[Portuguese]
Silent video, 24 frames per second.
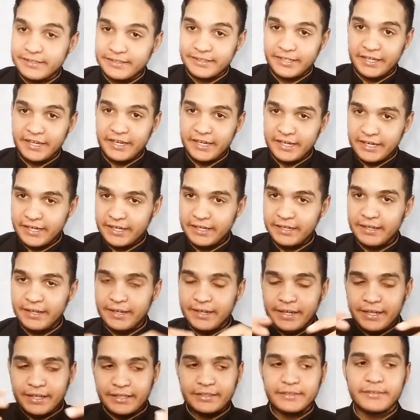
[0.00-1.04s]
cerca,
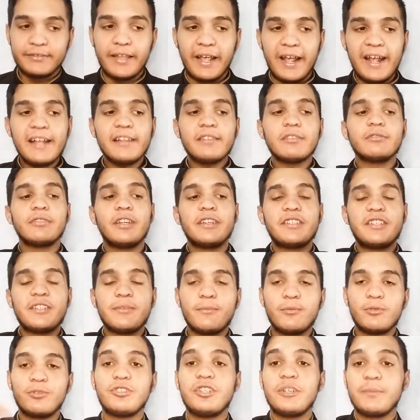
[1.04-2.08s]
dentro desse
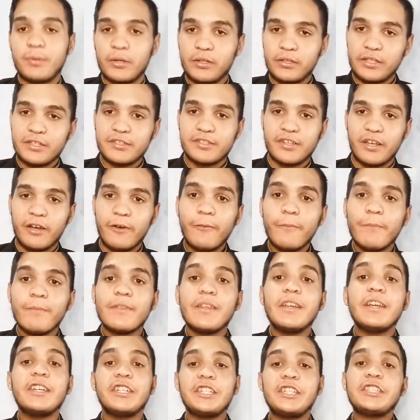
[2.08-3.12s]
muro de proteção,
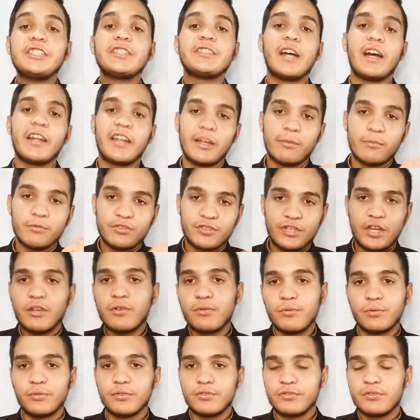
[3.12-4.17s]
estaremos
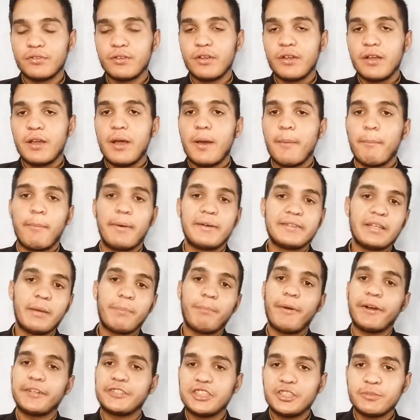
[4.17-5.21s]
seguros. Mas a
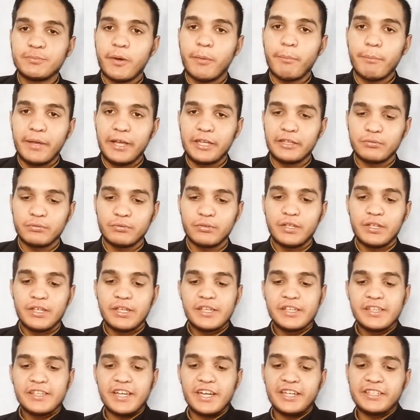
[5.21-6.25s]
partir do momento
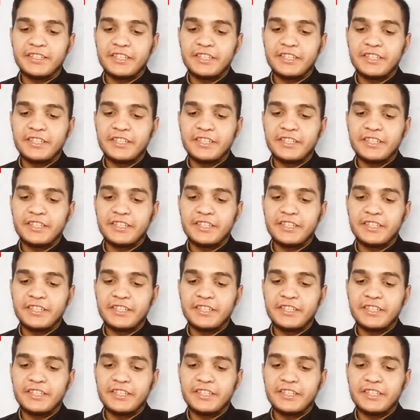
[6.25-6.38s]
que a